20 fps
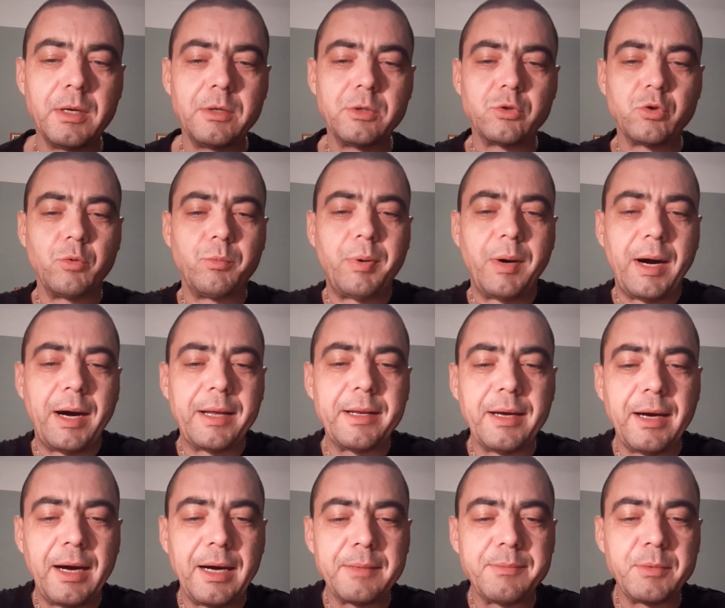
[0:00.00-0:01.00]

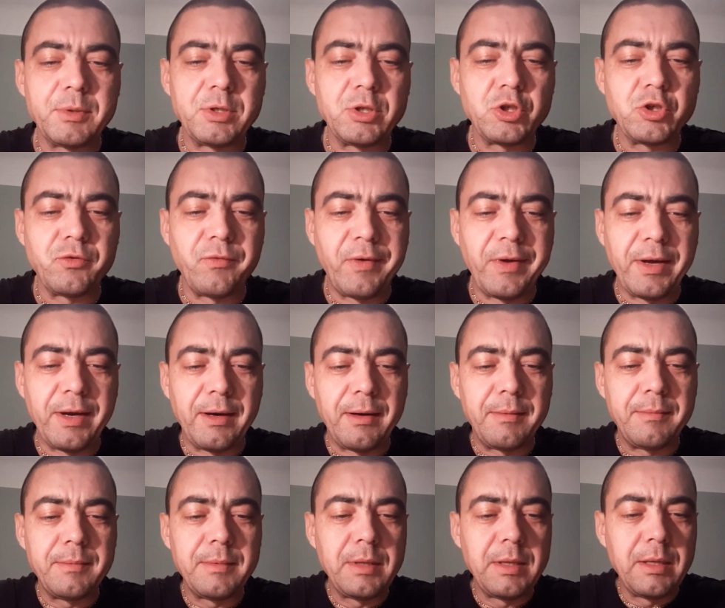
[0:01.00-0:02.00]
Trupada atmete schwer.
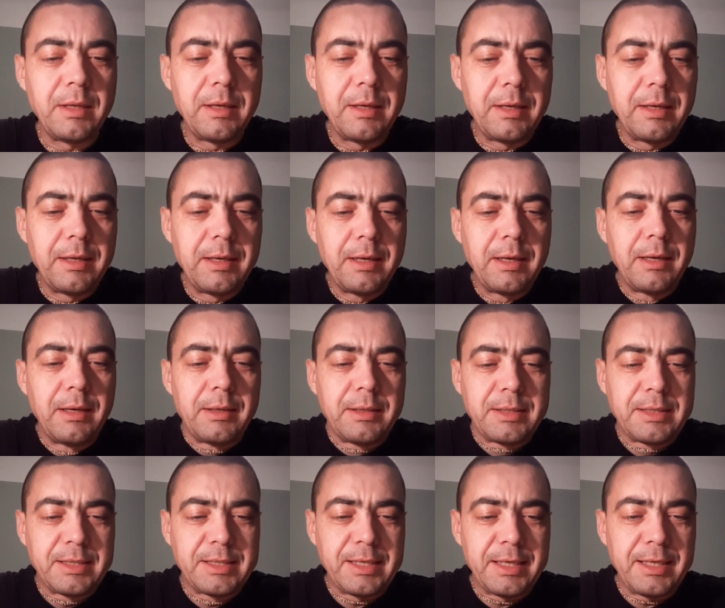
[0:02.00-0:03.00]

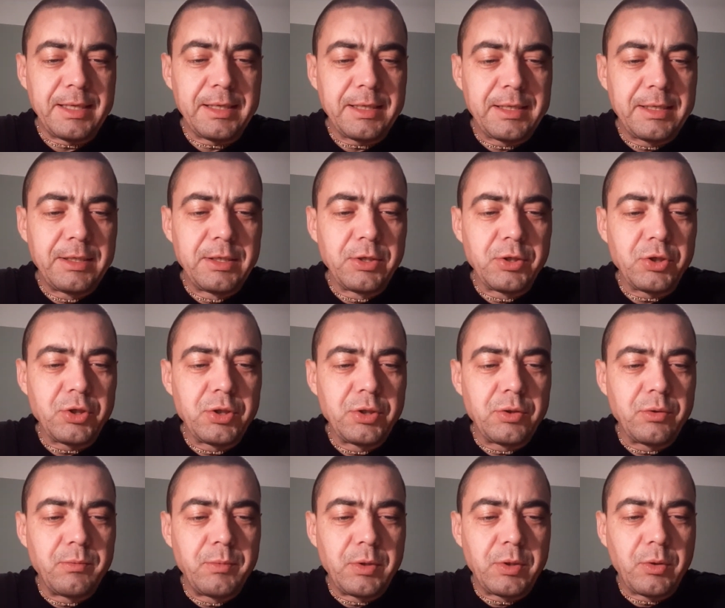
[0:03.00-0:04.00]

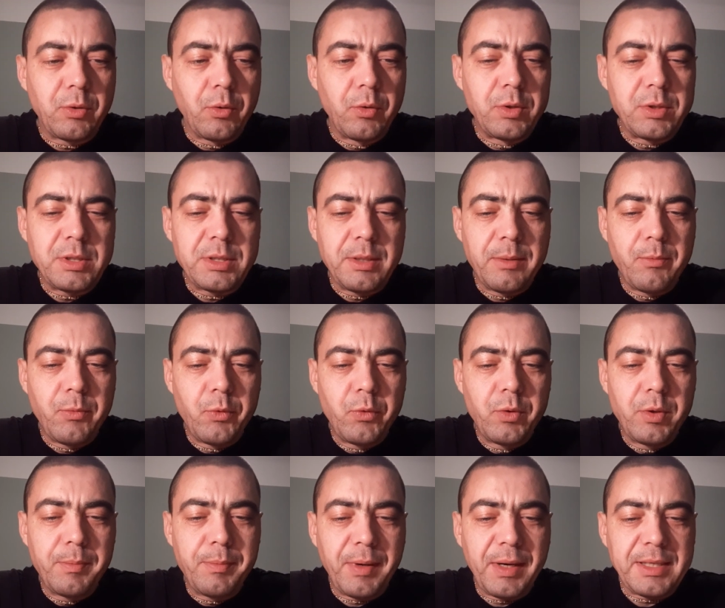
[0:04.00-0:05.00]
Zähneknirschend und mit größter
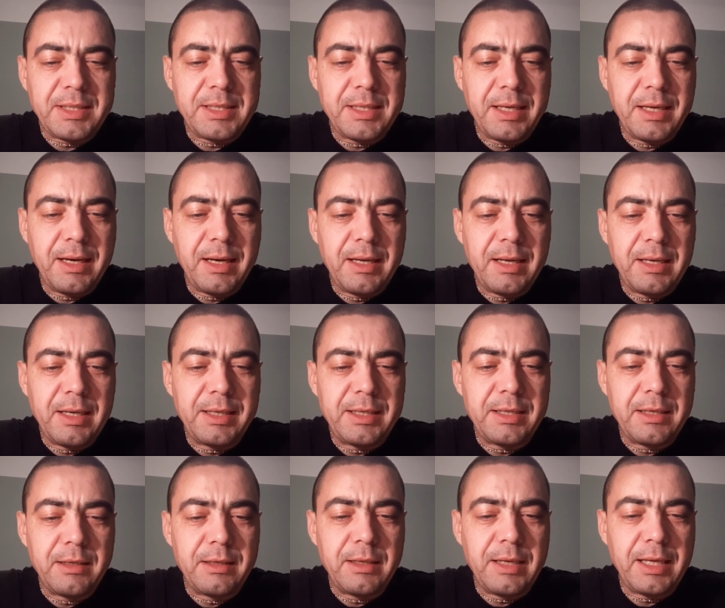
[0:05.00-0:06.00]
Mühe presste er ein
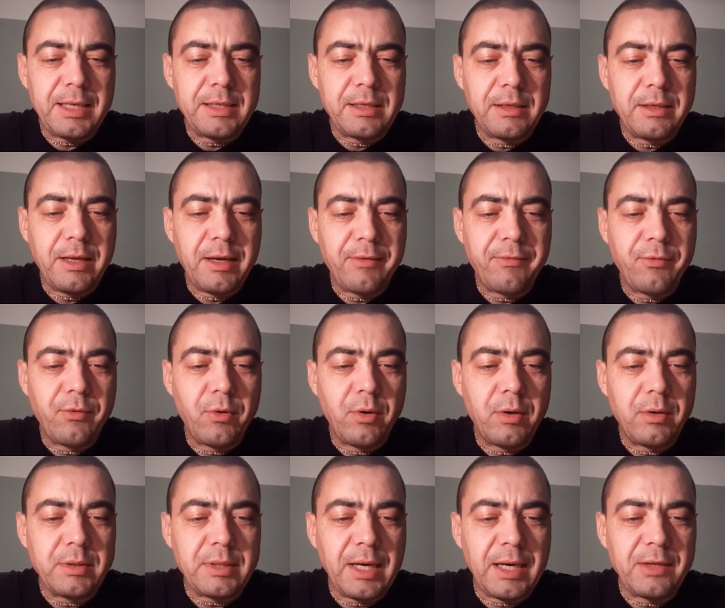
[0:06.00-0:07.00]
Lächeln hervor
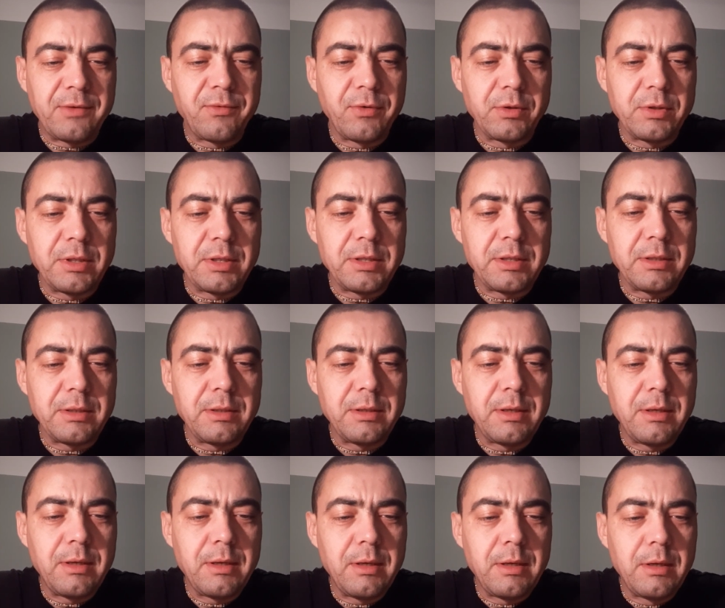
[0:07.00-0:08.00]
und antwortete:
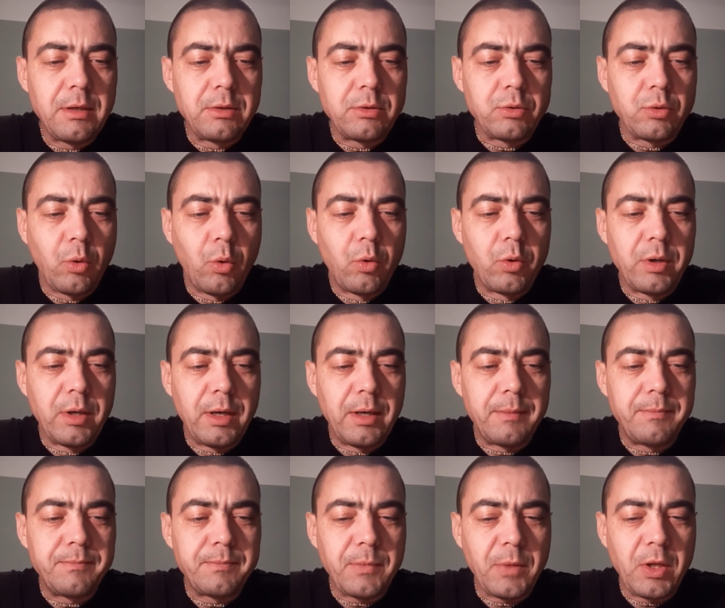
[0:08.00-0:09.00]

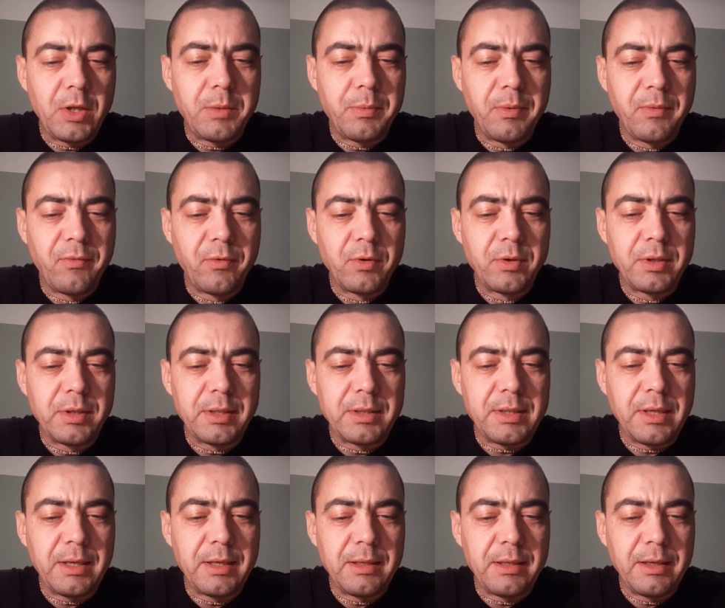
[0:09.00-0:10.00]
Drona, ich bewundere
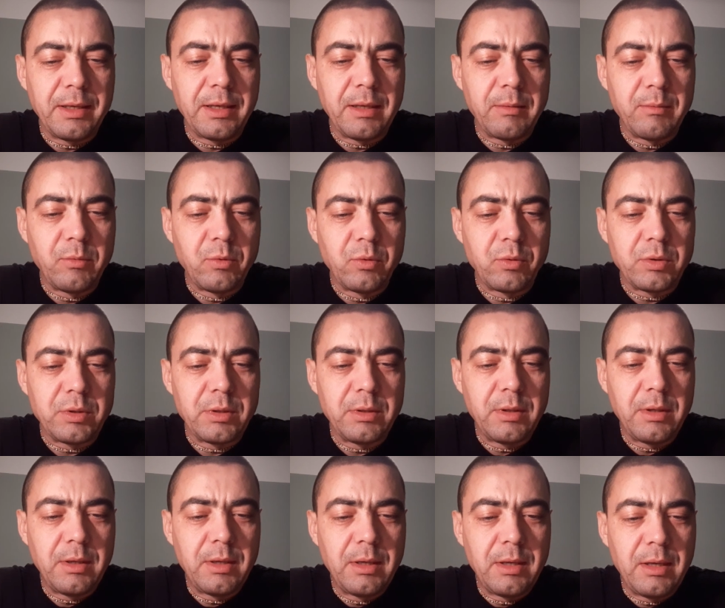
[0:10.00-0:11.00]
deinen Edelmut.
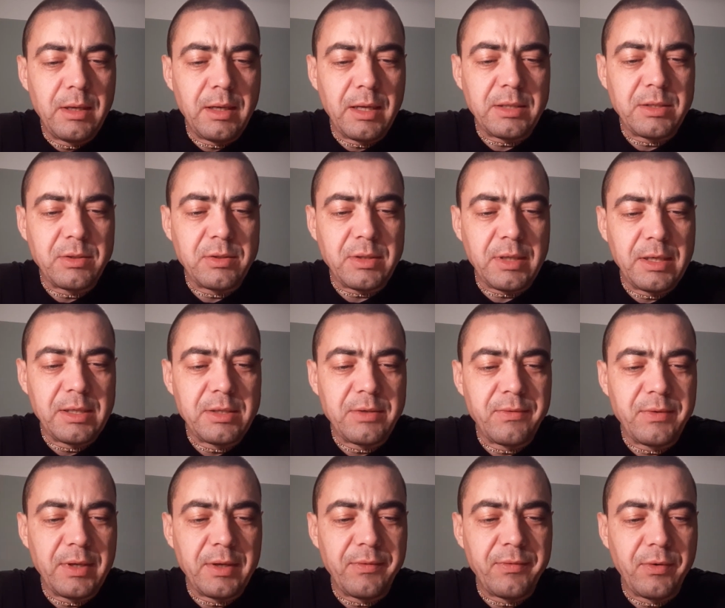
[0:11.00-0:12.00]
Lass uns also
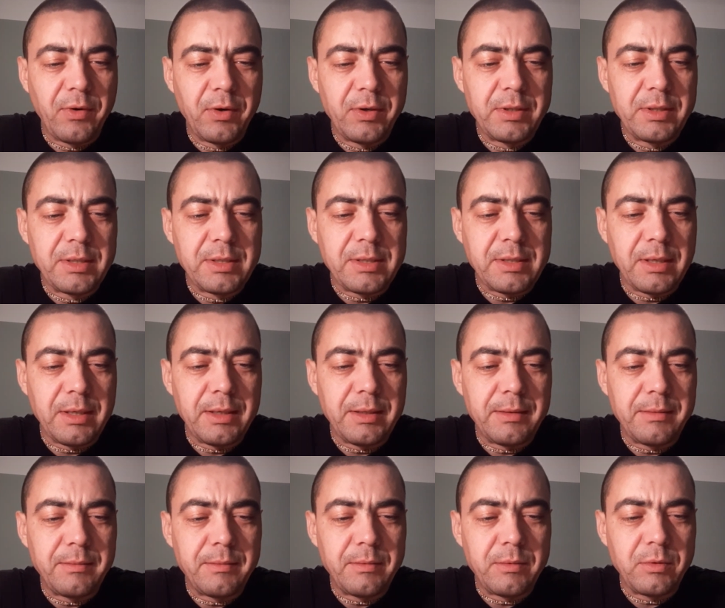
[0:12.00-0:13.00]
wieder Freunde
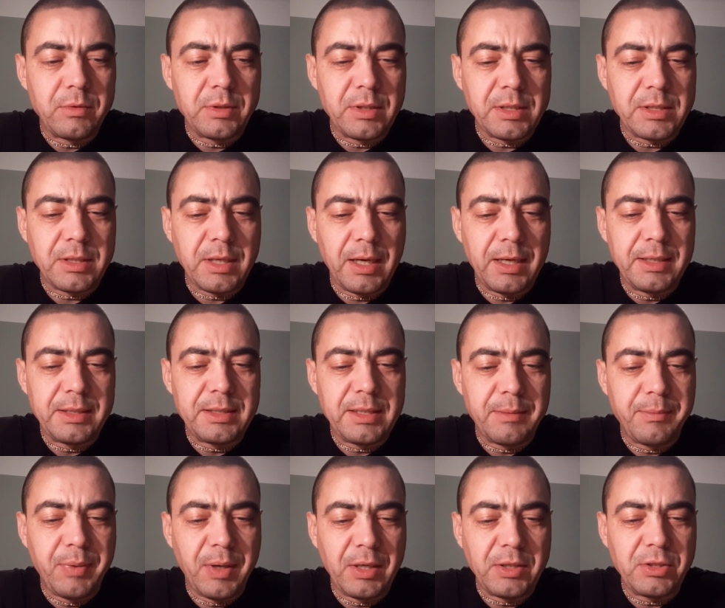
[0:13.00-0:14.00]
sein und das Reich der
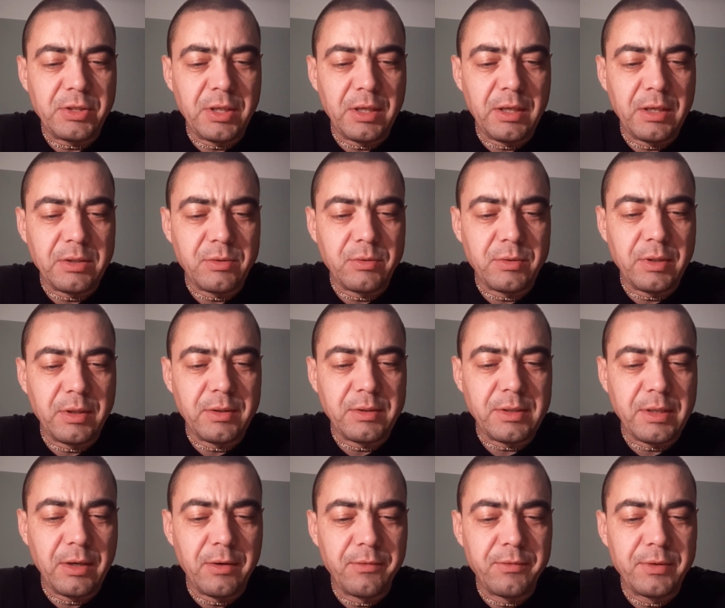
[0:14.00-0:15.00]
Panchalas unter
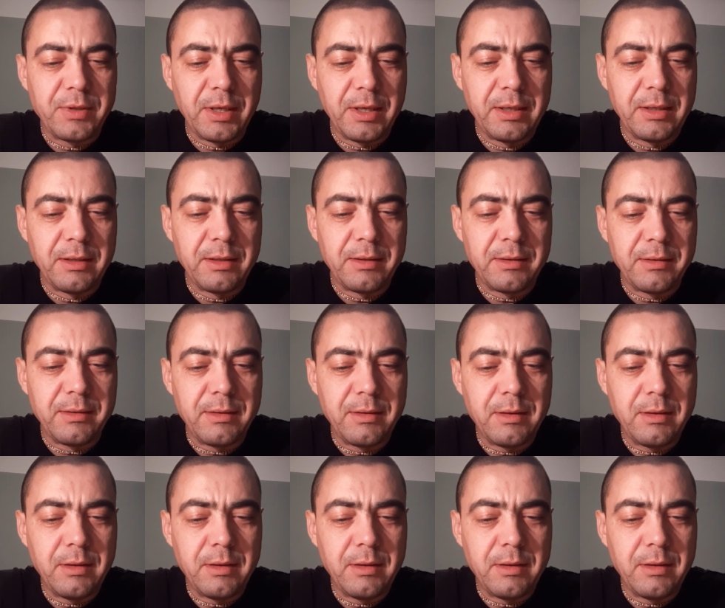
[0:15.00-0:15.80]
uns aufteilen.